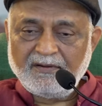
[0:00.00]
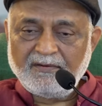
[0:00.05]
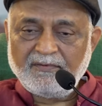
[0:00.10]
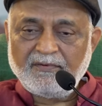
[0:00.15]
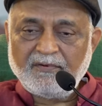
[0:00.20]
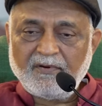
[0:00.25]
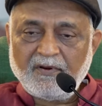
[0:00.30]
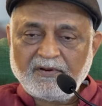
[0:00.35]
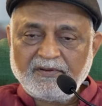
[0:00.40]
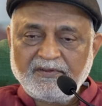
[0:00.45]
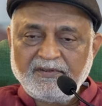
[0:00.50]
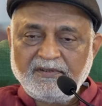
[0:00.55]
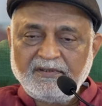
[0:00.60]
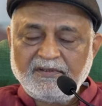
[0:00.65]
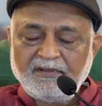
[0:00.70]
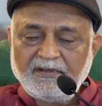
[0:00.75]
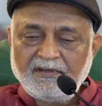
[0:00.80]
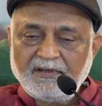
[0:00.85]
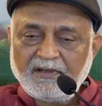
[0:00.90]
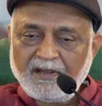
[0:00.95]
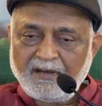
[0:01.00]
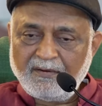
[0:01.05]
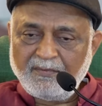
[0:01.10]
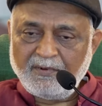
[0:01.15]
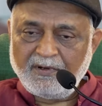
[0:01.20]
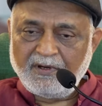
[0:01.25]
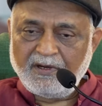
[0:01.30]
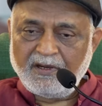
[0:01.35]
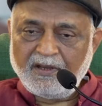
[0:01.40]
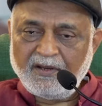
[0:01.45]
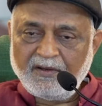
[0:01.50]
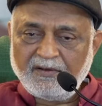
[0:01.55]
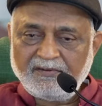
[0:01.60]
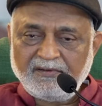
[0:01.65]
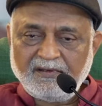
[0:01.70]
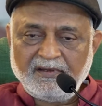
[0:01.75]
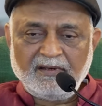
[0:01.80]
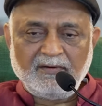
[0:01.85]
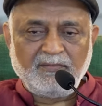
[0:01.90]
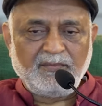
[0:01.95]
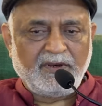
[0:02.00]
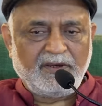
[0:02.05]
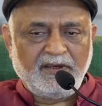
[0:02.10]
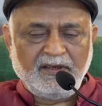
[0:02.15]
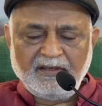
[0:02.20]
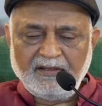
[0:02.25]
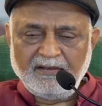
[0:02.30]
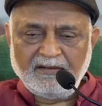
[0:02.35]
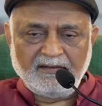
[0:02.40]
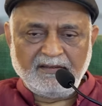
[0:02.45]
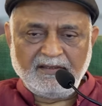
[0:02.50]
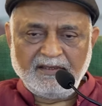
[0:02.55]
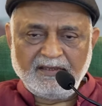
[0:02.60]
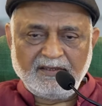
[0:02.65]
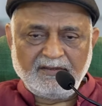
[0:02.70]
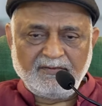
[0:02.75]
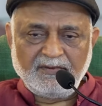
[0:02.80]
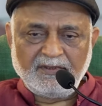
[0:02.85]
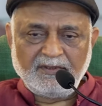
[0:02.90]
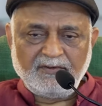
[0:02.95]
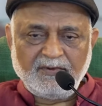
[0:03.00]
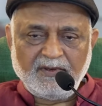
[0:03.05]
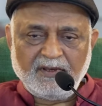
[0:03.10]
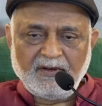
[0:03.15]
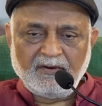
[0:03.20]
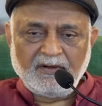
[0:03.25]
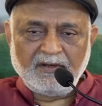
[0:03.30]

మరికొన్ని మనకు తెలియని వాటిని మార్పిడి చేస్తాయని